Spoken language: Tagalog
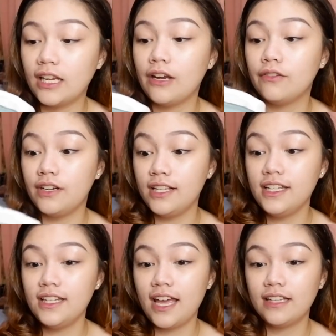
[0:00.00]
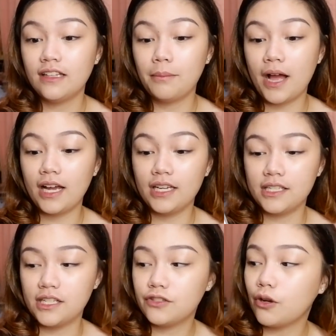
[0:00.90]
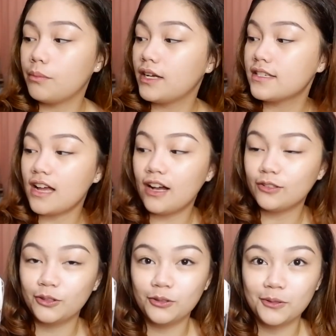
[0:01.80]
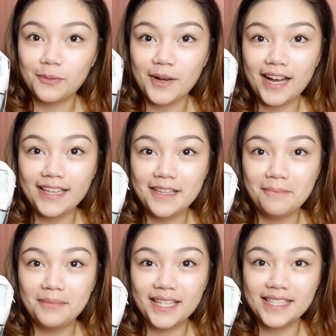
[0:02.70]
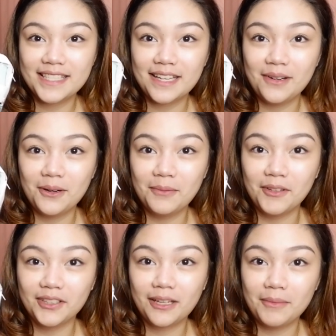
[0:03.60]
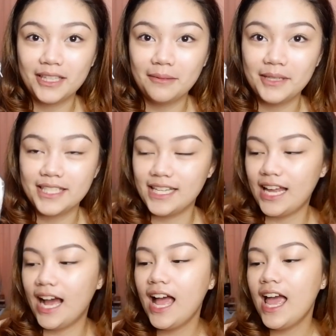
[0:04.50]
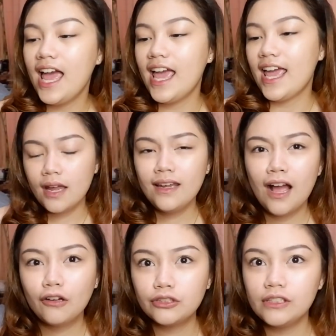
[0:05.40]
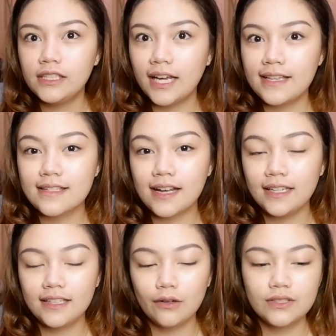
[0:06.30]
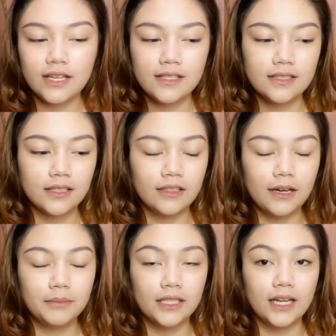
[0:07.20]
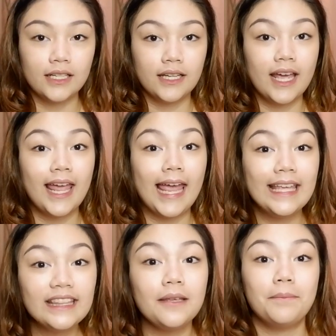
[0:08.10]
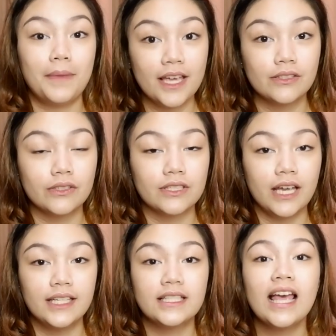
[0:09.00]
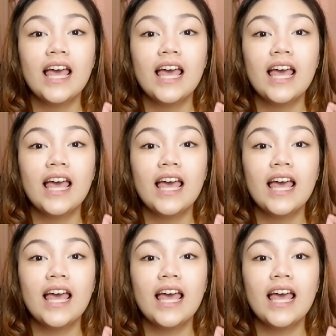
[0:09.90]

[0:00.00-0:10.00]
And I really like the packaging. Sobrang sakto ng mga lip tint sa loob. O, tabi-tabi sila. And actually, guys, nakita ko sa Instagram nila na 80 pesos, guys.